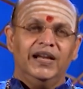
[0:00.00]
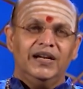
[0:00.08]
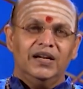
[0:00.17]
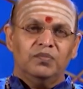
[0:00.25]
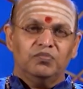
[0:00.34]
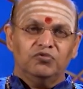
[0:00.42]

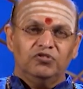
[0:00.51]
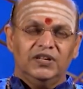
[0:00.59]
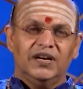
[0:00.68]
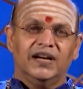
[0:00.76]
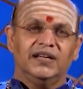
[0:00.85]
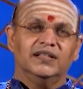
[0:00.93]
என்ன
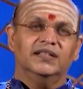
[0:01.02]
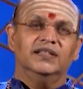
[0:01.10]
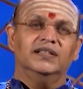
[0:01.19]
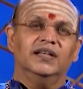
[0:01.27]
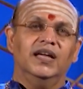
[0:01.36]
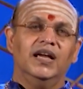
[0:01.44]
புத்தி
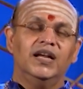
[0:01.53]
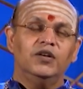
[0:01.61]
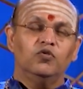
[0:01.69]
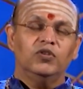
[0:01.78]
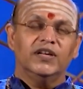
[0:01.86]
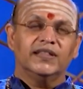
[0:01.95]
நடக்குது
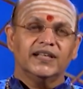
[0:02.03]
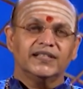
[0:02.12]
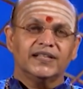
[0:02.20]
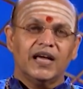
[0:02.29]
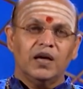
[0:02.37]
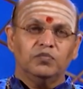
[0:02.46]
என்னுடைய
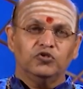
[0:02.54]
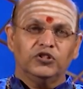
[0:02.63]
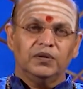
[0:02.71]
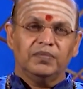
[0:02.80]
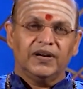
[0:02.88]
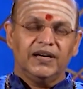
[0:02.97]
தசா
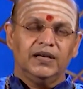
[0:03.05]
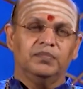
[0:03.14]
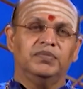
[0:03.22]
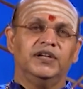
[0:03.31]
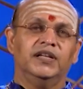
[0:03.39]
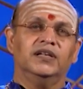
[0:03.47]
புத்தி பலன்
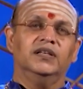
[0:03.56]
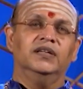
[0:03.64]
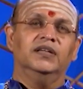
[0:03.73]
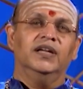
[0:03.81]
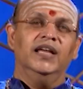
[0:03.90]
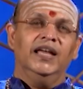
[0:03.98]
எப்படி
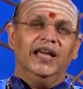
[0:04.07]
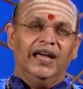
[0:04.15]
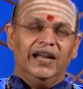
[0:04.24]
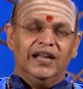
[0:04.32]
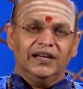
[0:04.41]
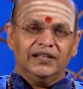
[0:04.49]
இருக்குது
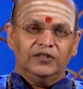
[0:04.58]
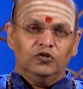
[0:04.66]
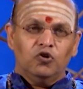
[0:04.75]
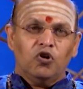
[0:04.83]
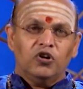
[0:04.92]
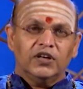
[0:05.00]
எனக்கு
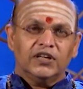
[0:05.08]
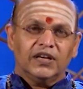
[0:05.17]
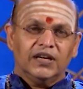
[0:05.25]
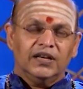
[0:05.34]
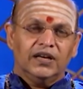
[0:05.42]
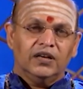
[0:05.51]
யோக
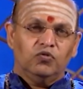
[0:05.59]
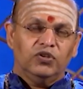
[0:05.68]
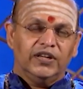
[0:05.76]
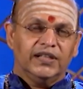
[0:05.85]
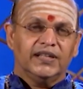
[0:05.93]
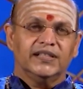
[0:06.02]

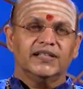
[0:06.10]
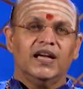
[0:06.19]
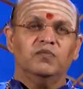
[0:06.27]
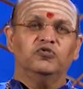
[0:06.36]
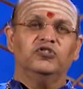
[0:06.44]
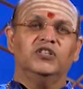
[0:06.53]
கிரகங்களுடைய
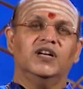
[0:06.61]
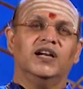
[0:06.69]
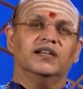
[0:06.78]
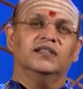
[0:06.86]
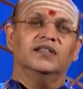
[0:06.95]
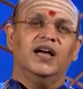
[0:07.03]
தசாபுத்தி
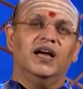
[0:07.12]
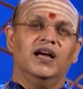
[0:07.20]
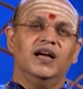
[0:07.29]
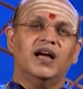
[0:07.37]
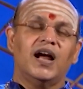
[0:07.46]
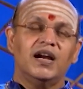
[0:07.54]
நடக்குதா
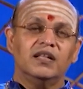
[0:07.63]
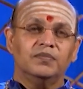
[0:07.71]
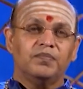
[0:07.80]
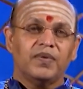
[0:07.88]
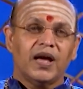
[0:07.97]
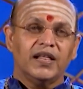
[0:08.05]
அல்லது
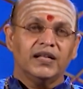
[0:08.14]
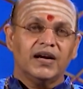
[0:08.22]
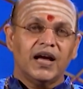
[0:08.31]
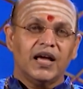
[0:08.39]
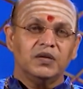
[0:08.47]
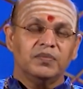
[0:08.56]

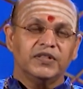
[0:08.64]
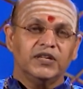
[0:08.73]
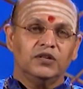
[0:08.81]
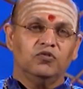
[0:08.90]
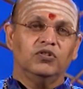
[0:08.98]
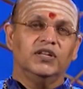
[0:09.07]

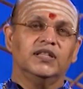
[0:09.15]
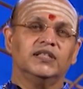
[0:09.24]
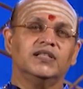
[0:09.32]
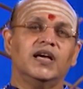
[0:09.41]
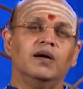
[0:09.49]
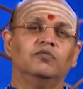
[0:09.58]
பாதகாதிபதியினுடைய
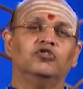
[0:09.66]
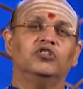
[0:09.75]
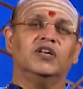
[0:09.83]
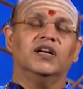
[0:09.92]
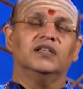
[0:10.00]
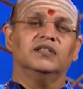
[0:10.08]

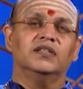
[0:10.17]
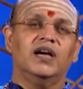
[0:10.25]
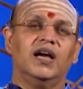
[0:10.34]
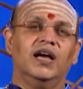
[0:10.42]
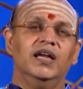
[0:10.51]
தசாபுத்தி நடக்குதா